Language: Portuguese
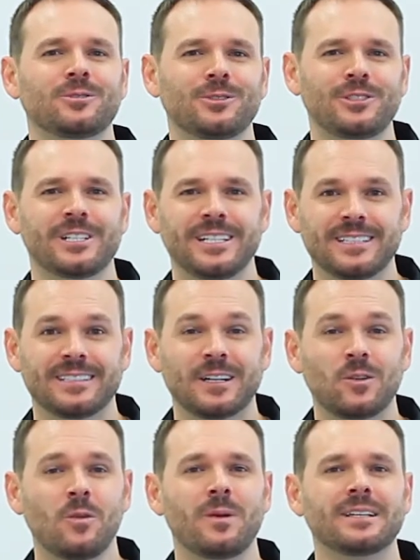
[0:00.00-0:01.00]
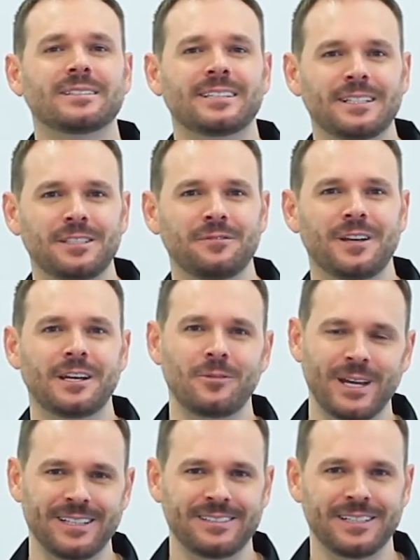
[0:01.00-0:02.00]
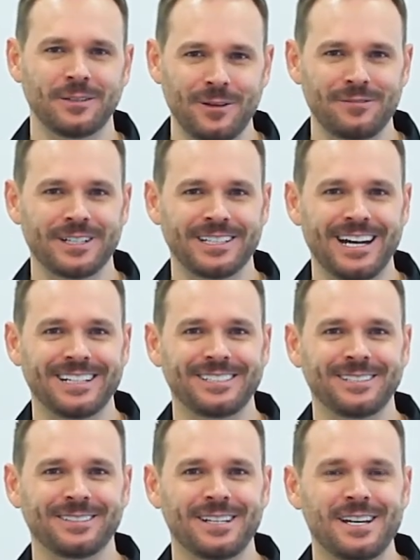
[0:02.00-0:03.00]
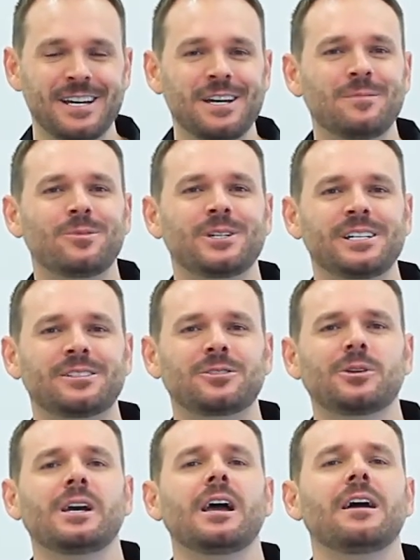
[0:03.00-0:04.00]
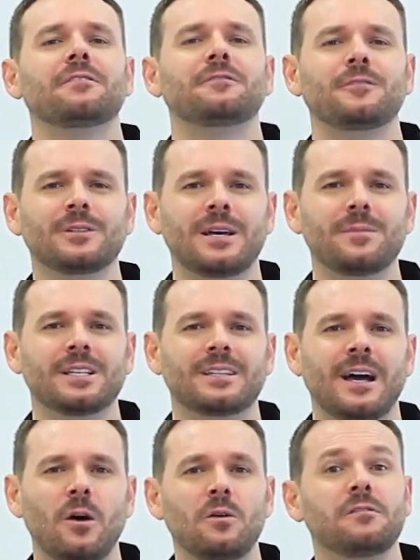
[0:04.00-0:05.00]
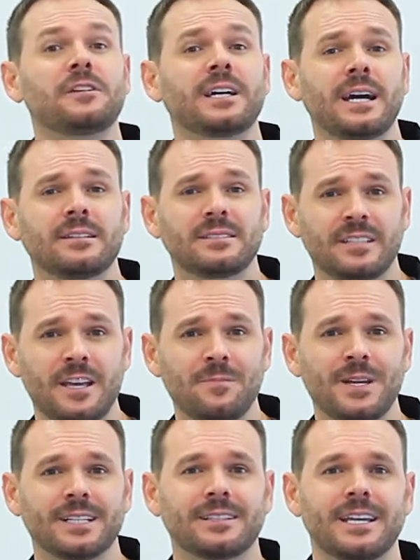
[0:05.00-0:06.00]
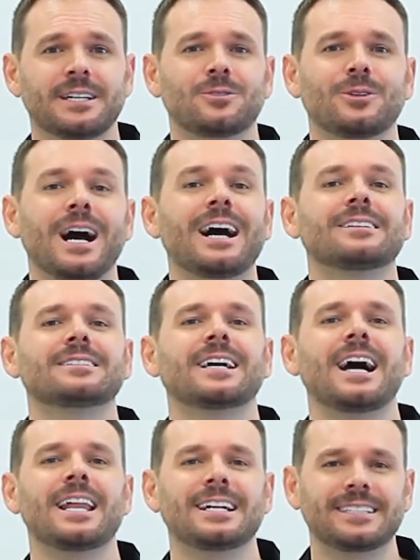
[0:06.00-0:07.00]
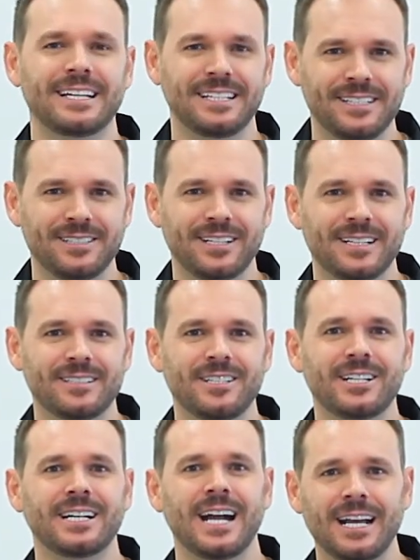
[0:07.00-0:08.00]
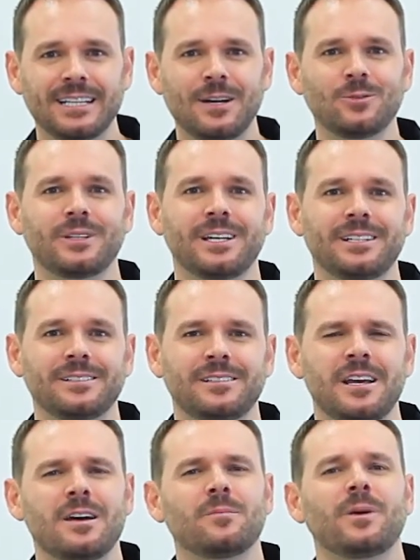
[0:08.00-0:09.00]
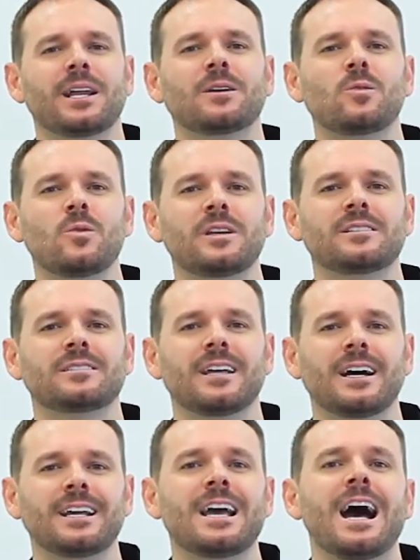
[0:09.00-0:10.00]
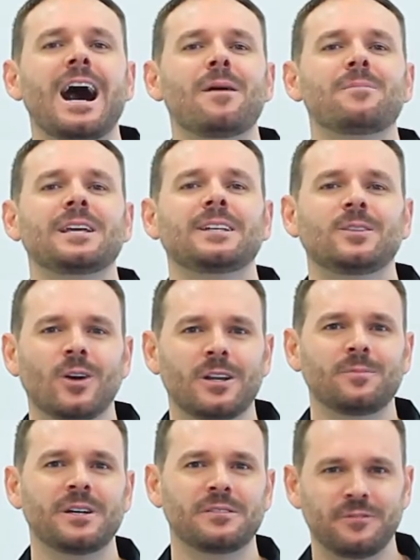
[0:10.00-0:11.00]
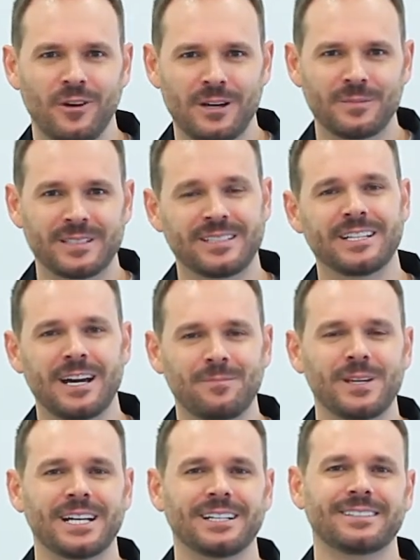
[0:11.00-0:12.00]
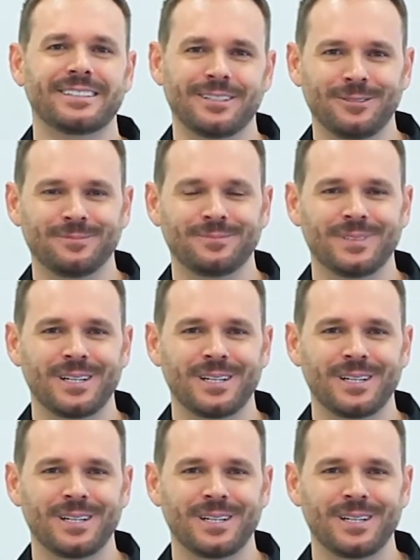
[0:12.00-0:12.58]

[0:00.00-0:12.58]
os utiliza com bastante frequência, não é verdade? Por isso, é fundamental ficar sempre atento às características de cada um deles para conquistar a melhor performance na aplicação.